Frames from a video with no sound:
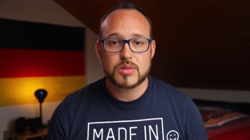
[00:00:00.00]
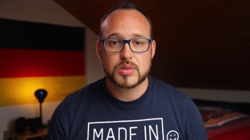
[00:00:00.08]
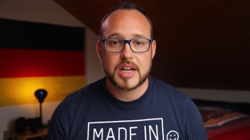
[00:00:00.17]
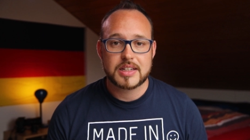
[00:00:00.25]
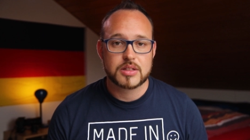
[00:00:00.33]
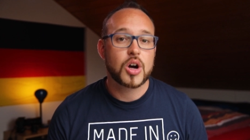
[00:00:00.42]
du
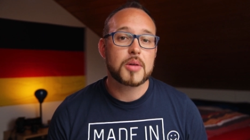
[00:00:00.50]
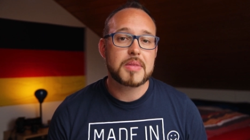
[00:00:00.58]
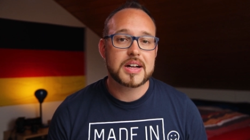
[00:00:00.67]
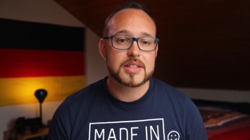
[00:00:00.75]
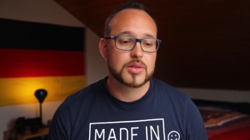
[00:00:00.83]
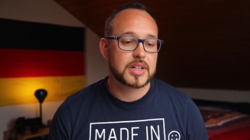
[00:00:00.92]
deine Tom
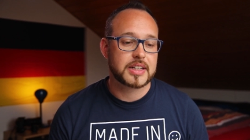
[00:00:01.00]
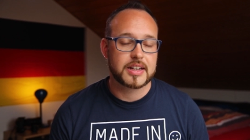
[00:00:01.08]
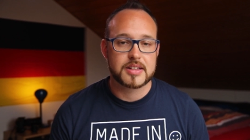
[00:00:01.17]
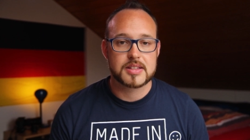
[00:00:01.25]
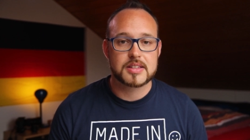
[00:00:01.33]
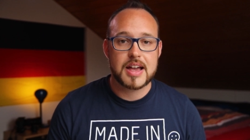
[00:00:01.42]
hast oder
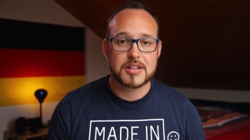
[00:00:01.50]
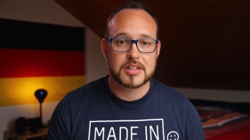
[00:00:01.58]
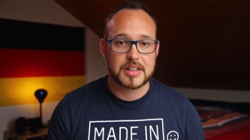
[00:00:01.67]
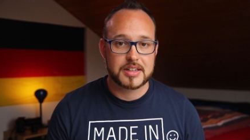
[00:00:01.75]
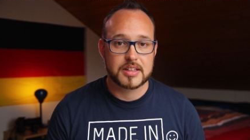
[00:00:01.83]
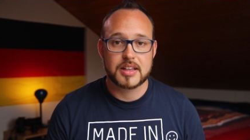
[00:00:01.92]
deine Snare
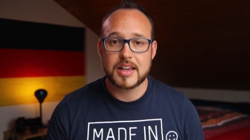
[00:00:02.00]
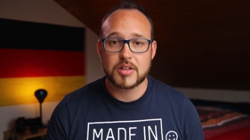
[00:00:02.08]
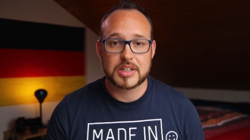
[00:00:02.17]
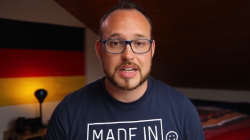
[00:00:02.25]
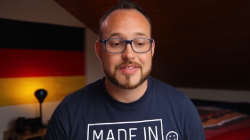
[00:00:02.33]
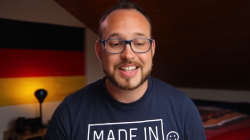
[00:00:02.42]
oder deine Kick
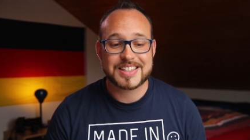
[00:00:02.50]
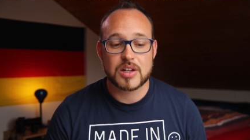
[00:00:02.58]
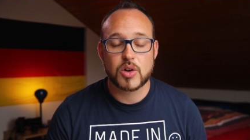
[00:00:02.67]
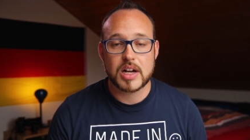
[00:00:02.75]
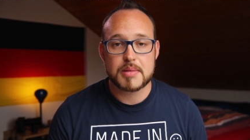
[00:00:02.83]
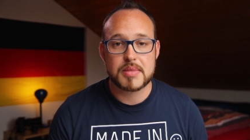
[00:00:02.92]
oder was
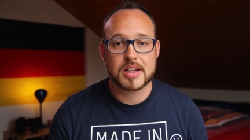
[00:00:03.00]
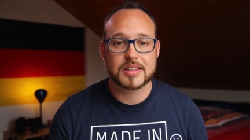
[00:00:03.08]
auch immer,